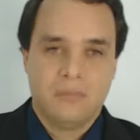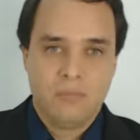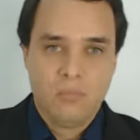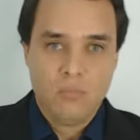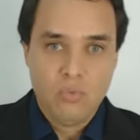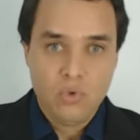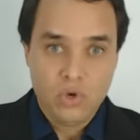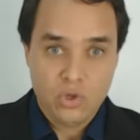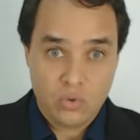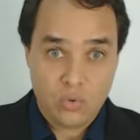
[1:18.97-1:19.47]

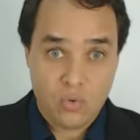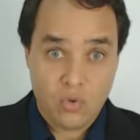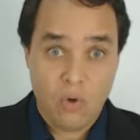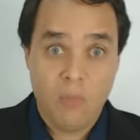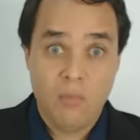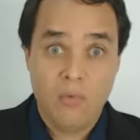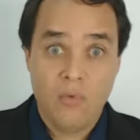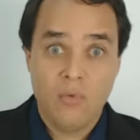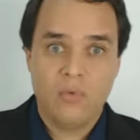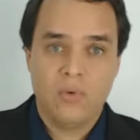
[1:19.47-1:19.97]
muito
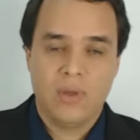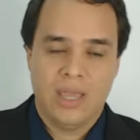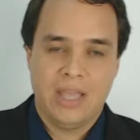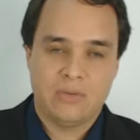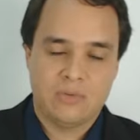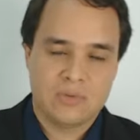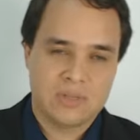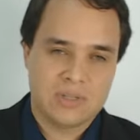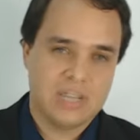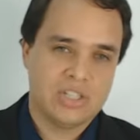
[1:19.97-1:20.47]
comum
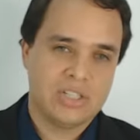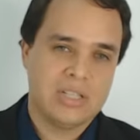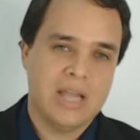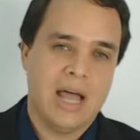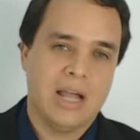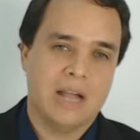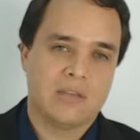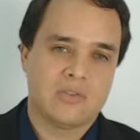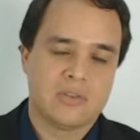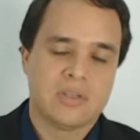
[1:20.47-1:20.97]
entre os
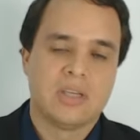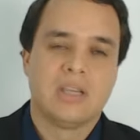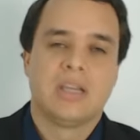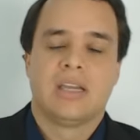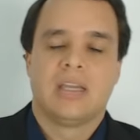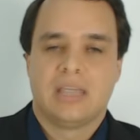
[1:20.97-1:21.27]
candidatos